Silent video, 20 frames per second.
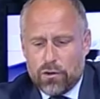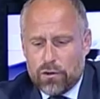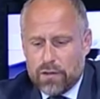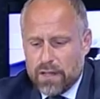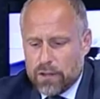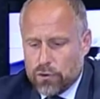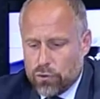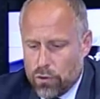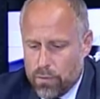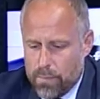
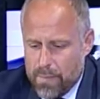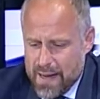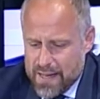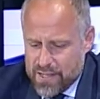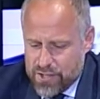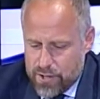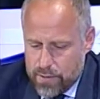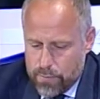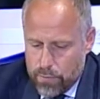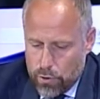dato il
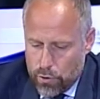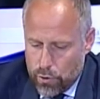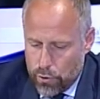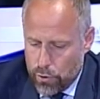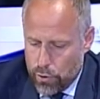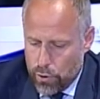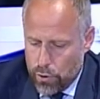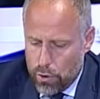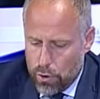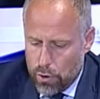massimo non
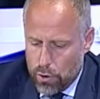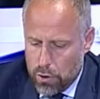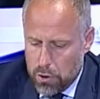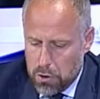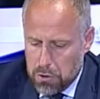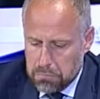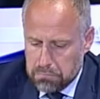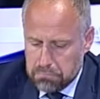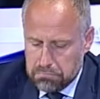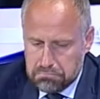
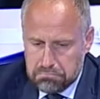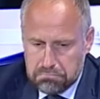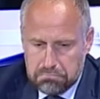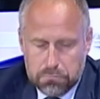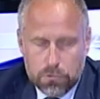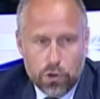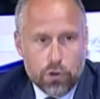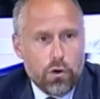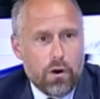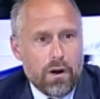ho,
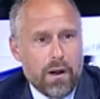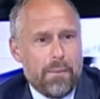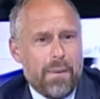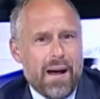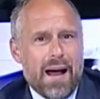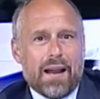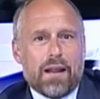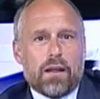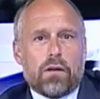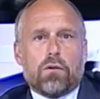non ho,
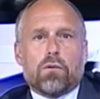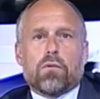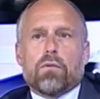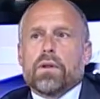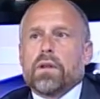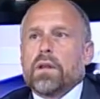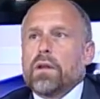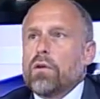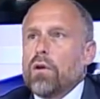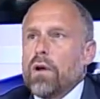rammarico,
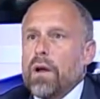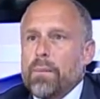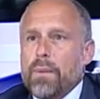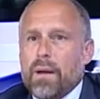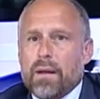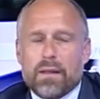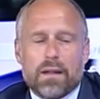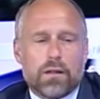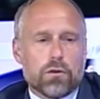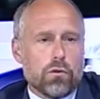quindi noi
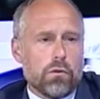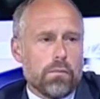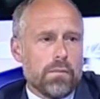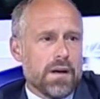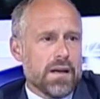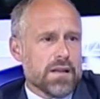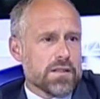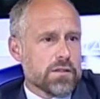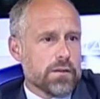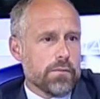abbiamo dato il
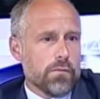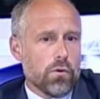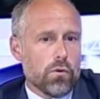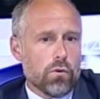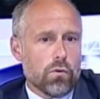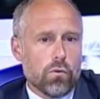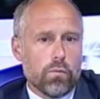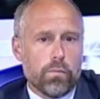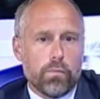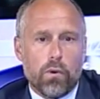massimo, un
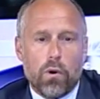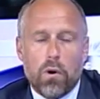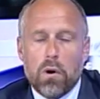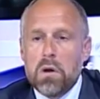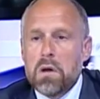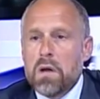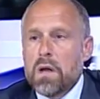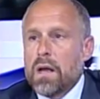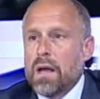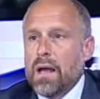gruppo
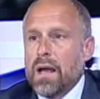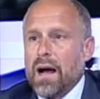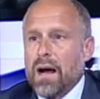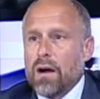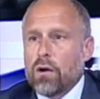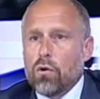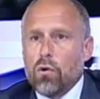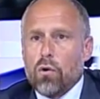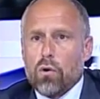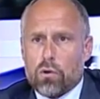
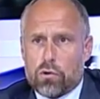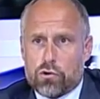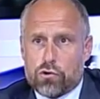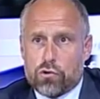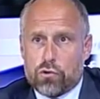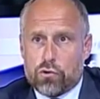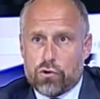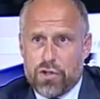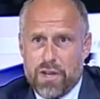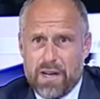ha
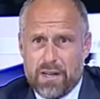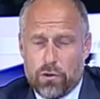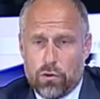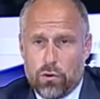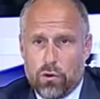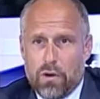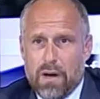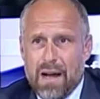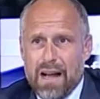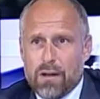corso,
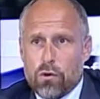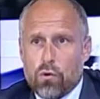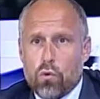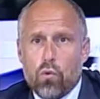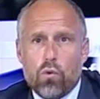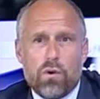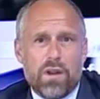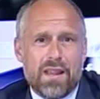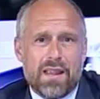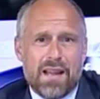certo
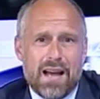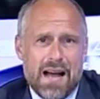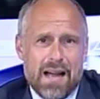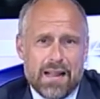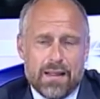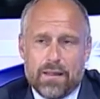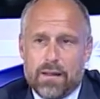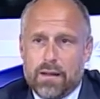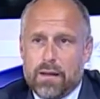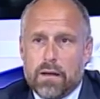alcuni
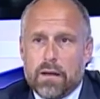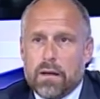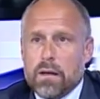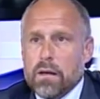dati,